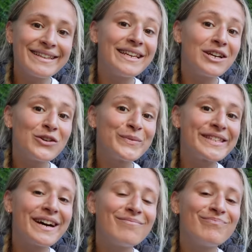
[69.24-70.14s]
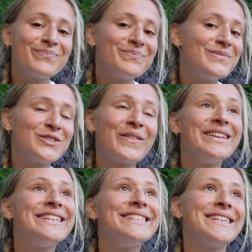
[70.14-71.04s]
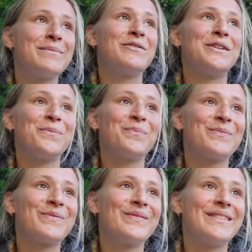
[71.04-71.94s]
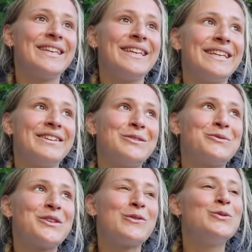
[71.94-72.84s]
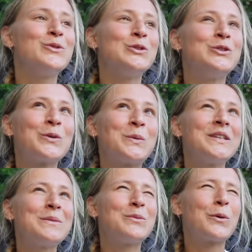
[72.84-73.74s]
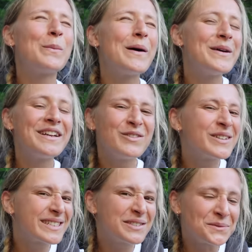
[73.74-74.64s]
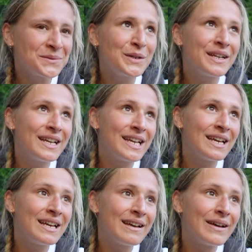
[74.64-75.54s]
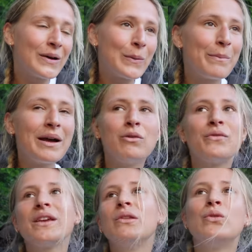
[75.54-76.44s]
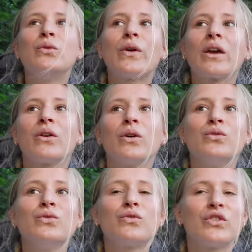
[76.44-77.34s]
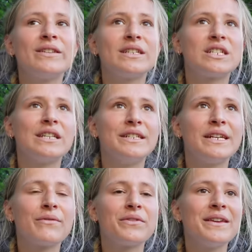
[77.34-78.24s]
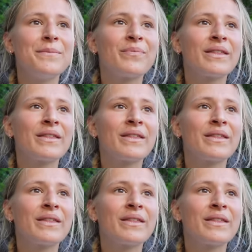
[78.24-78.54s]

des comme ça, j'en ai jamais fait. Et je vous avoue que j'angoisse pour pas mal de raisons. Euh, pas le fait de faire une rando toute seule, ça je l'ai déjà fait.